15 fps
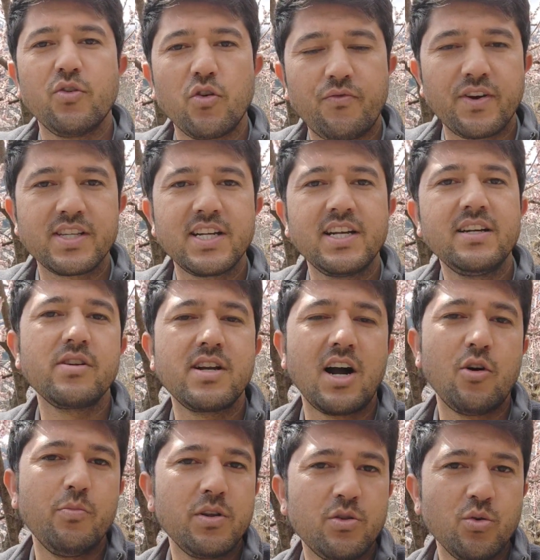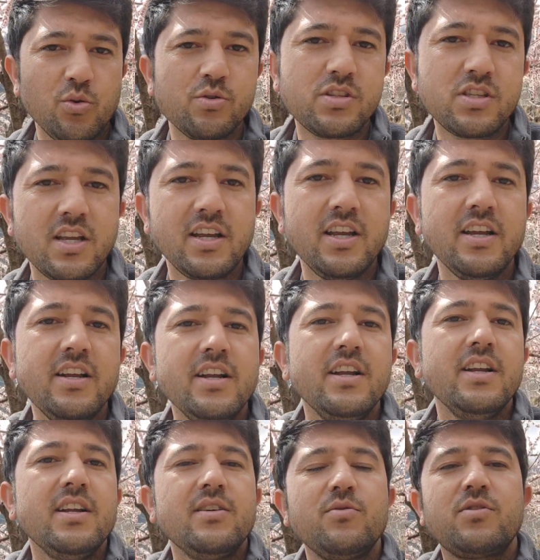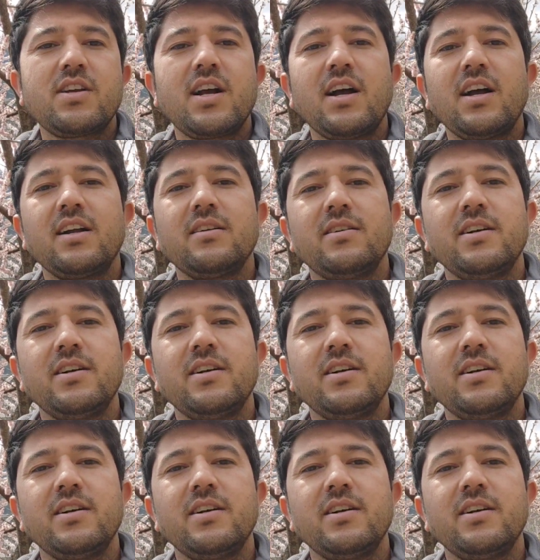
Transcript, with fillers: फोर परसेंट गाँव में दोस्त है उसका